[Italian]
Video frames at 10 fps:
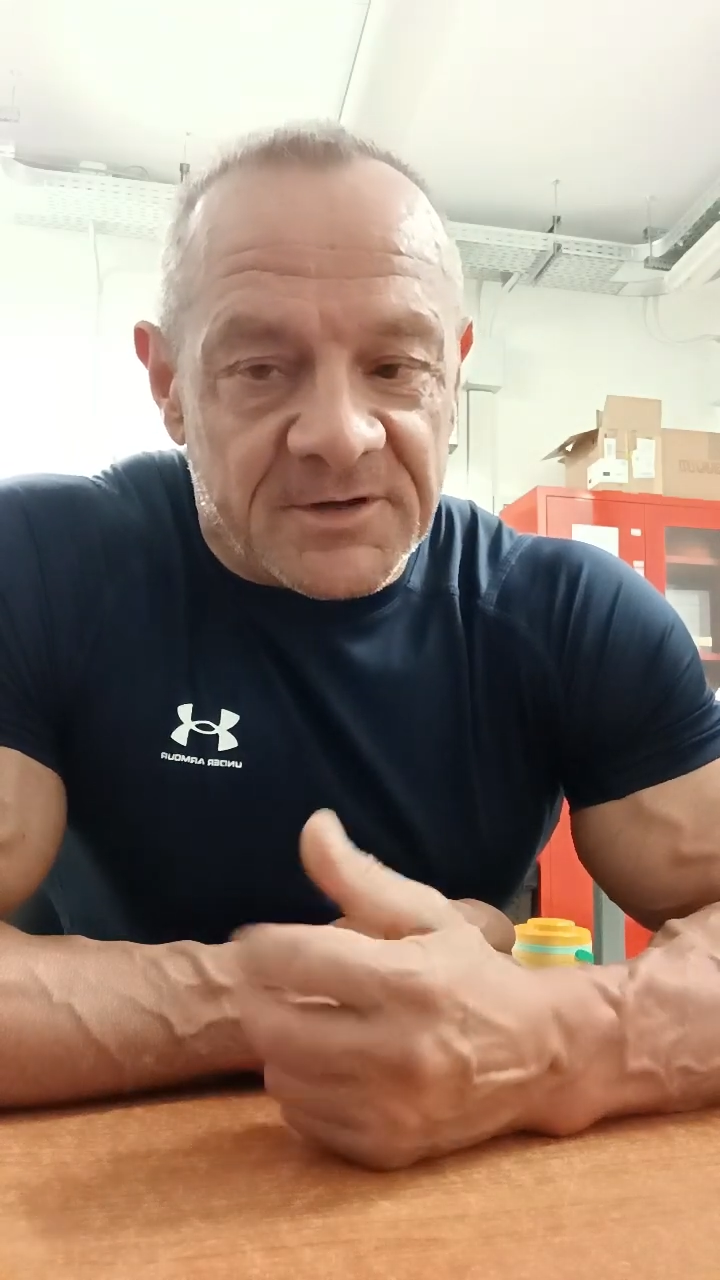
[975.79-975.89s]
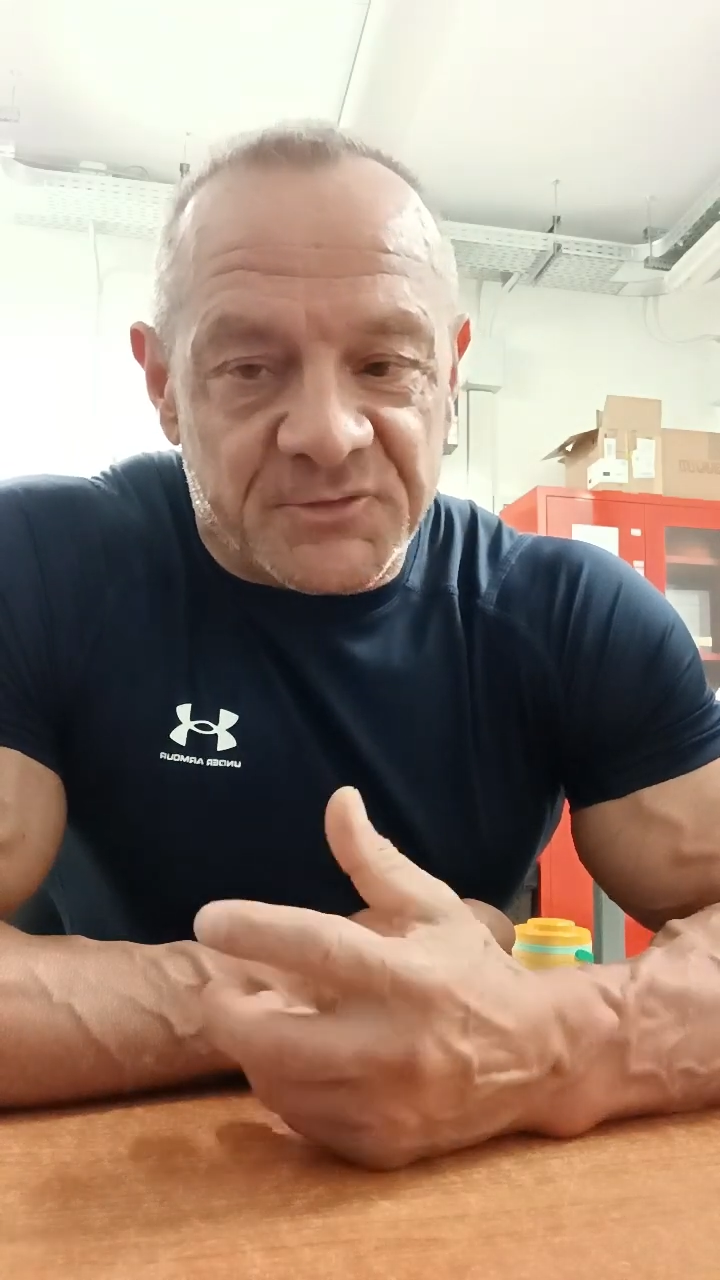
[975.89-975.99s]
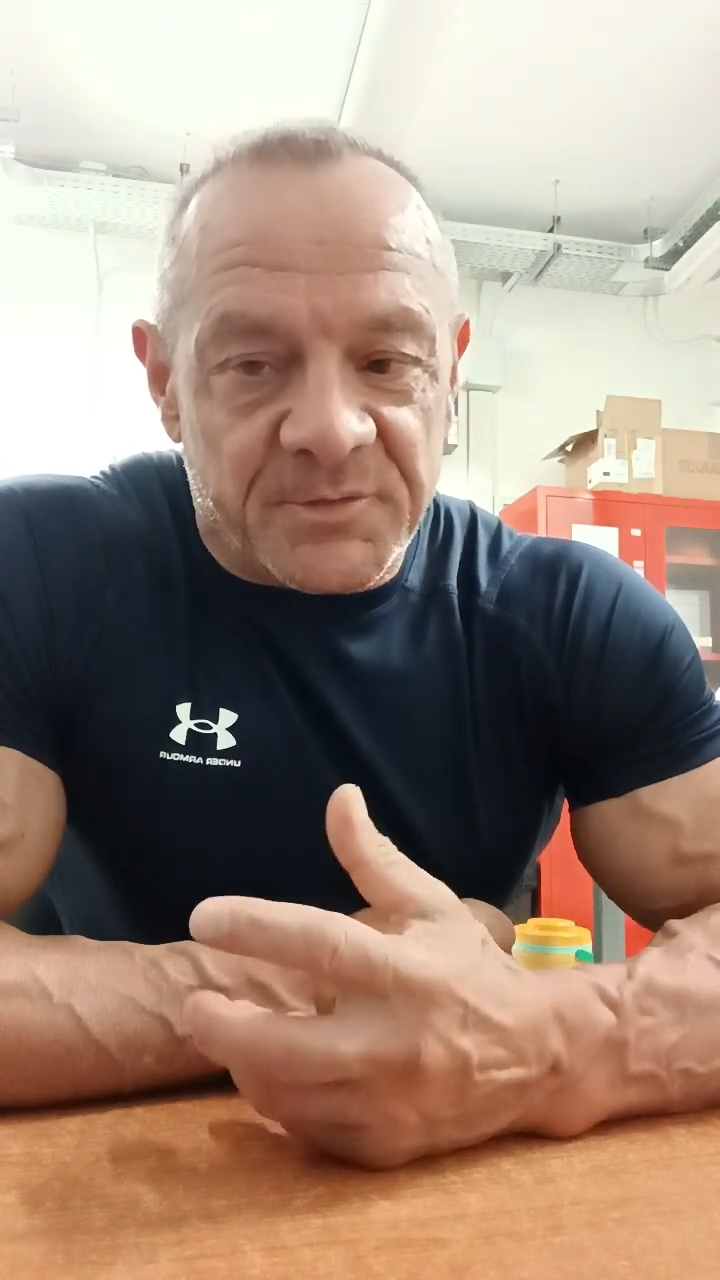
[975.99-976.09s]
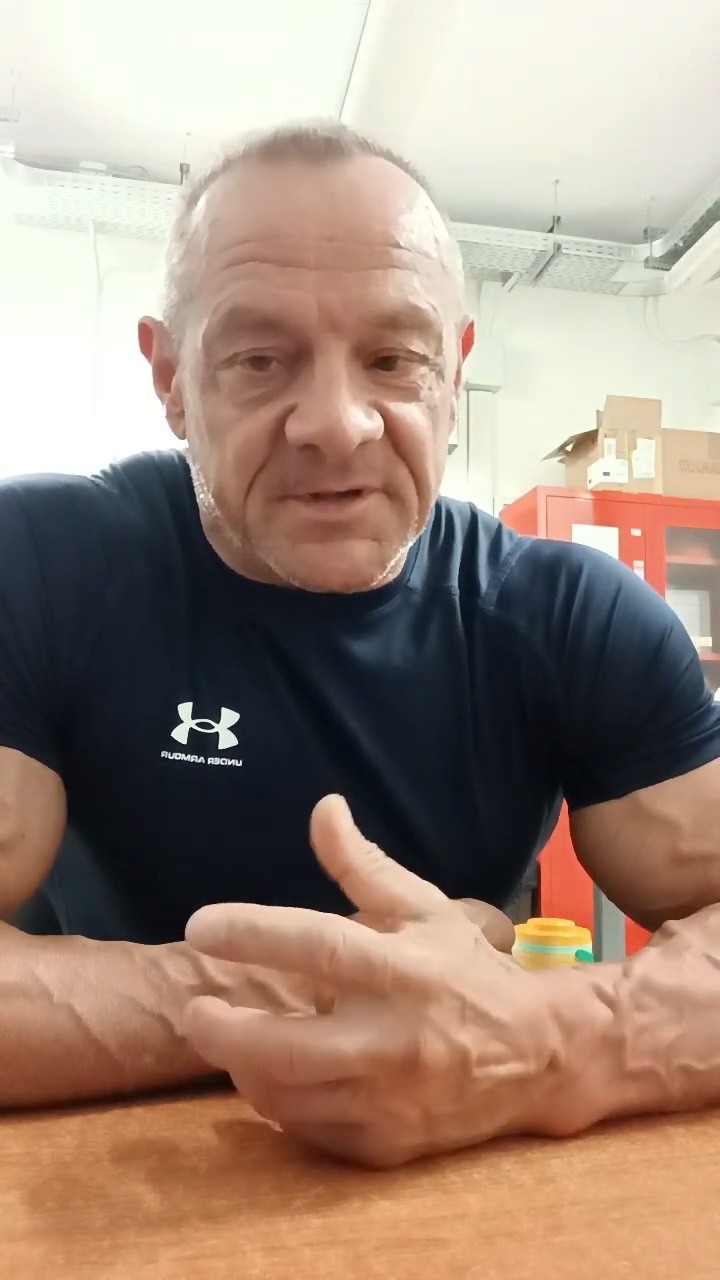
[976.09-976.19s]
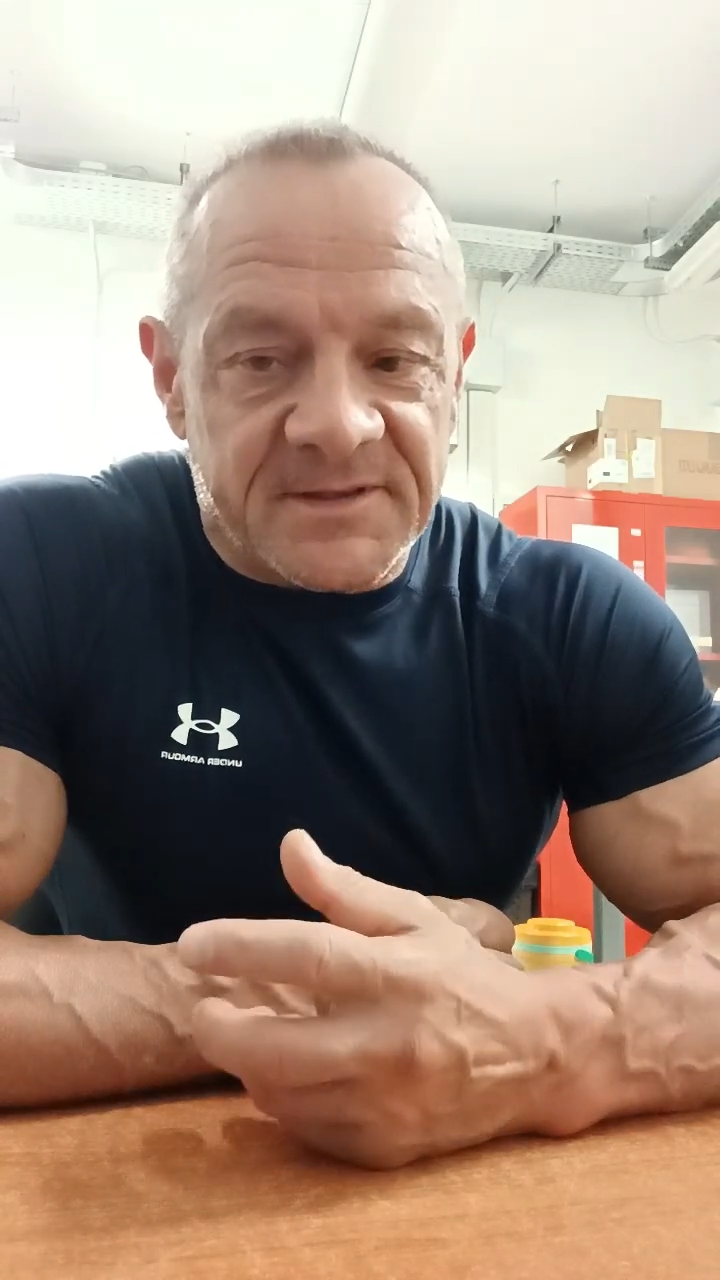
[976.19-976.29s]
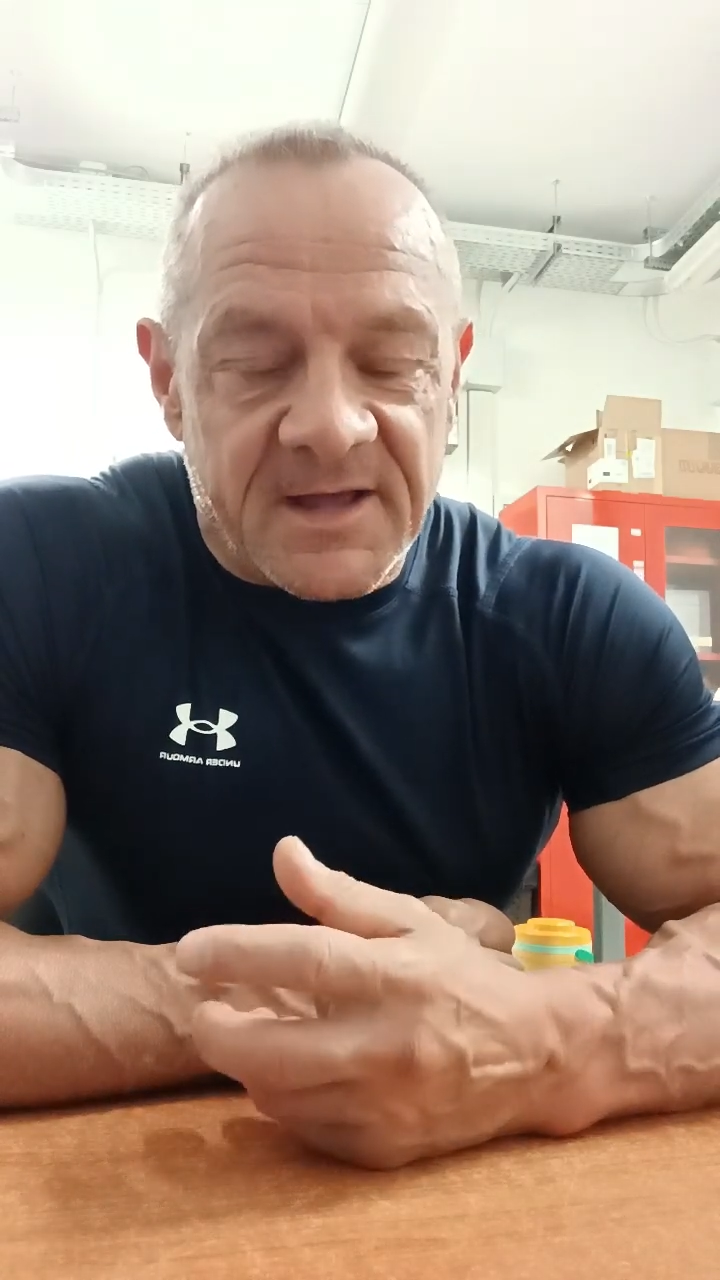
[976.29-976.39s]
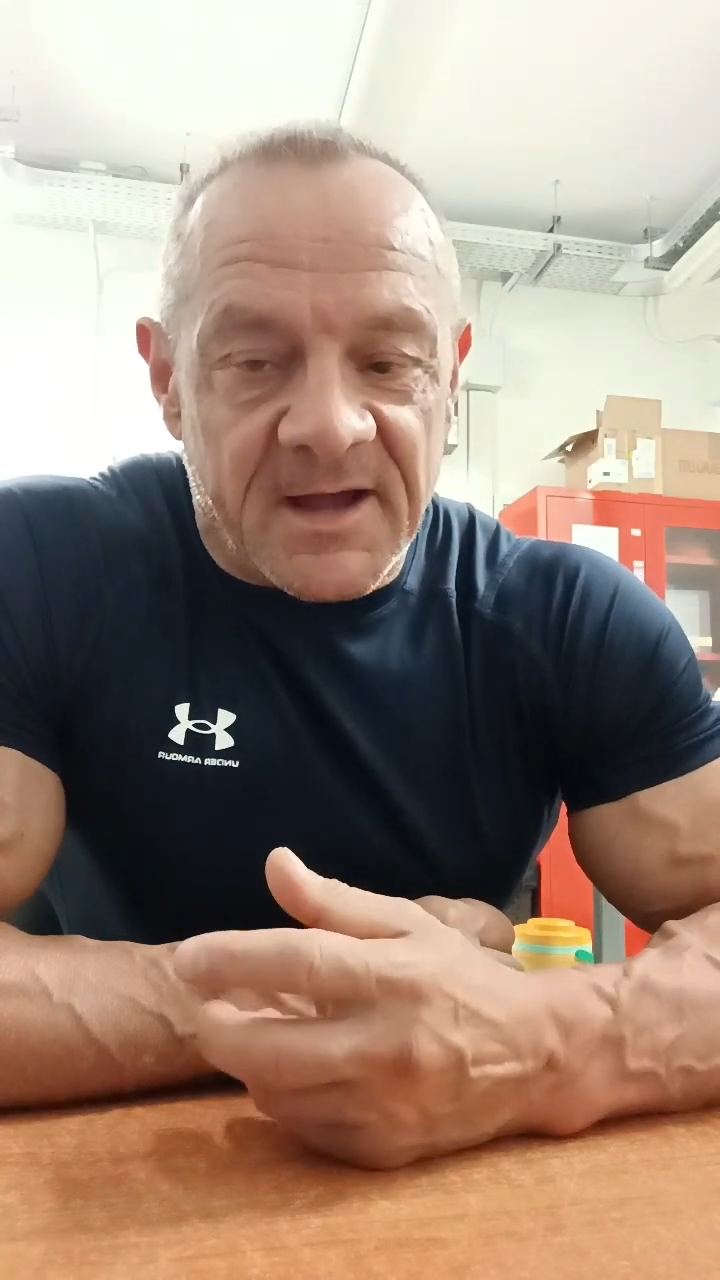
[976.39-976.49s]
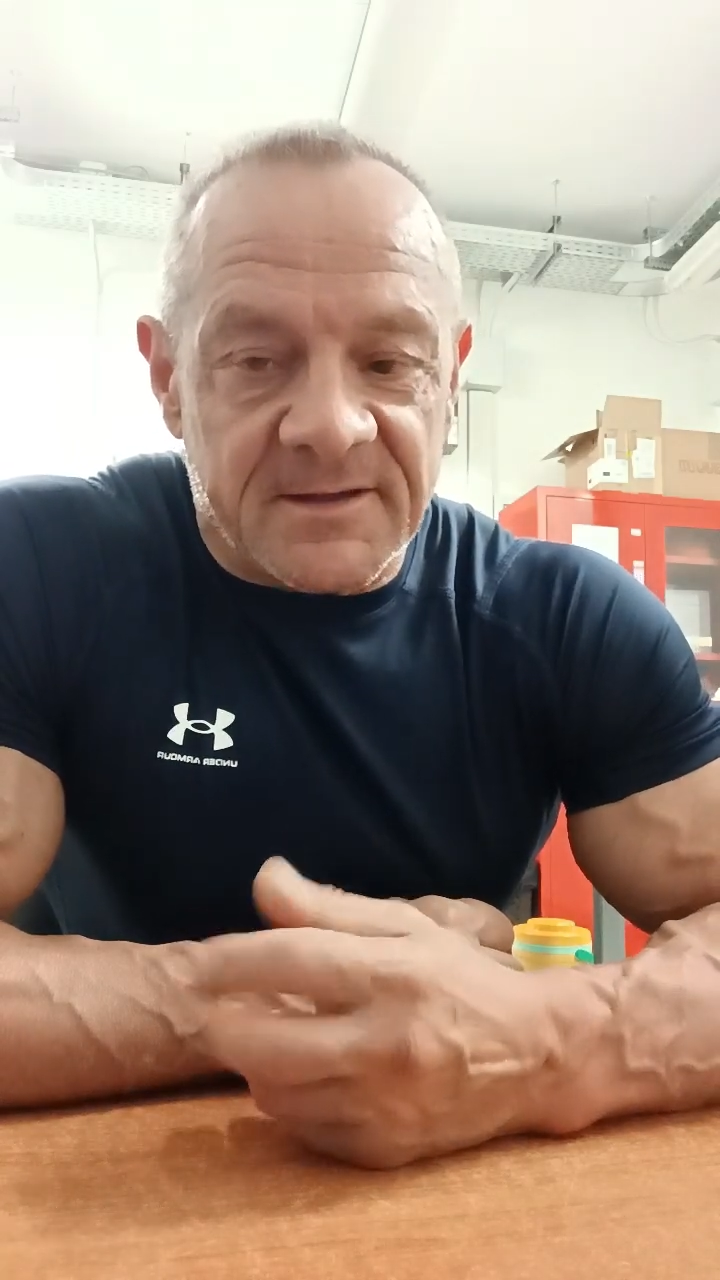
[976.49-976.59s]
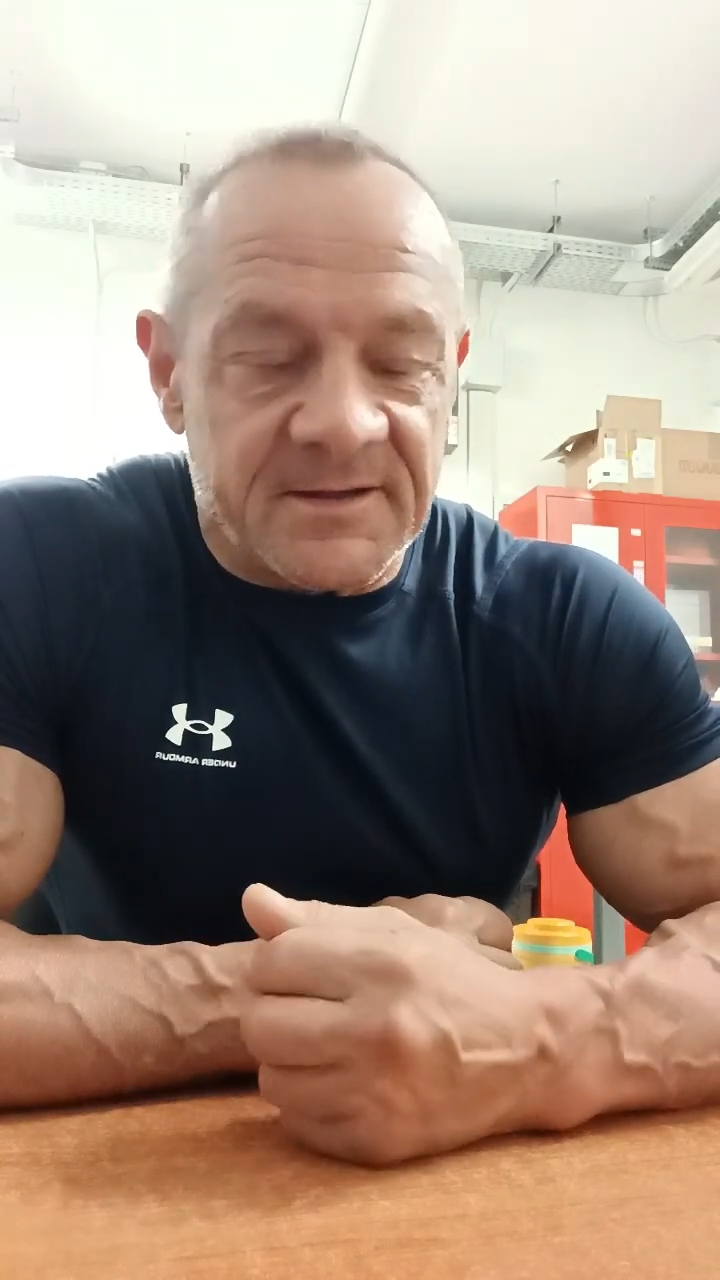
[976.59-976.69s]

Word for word: stupidità